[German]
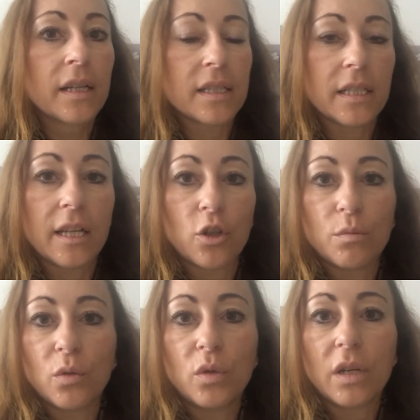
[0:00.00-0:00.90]
Da seid ihr auch schon
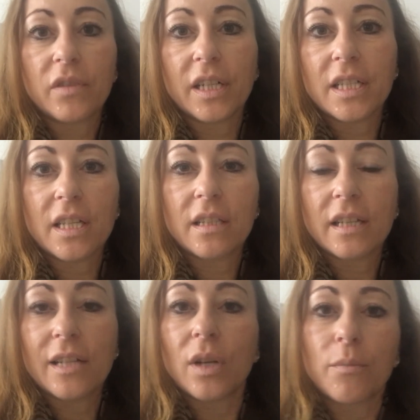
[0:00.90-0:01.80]
mal gut auf der richtigen
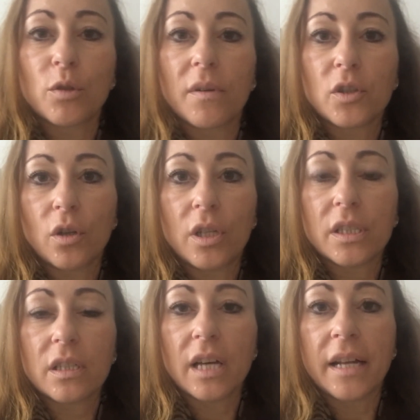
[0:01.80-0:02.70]
Seite und habt schon mal was Tolles
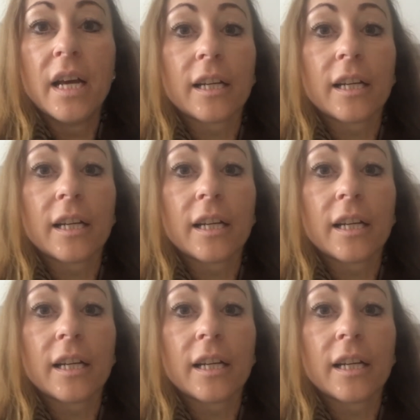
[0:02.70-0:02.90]
getan.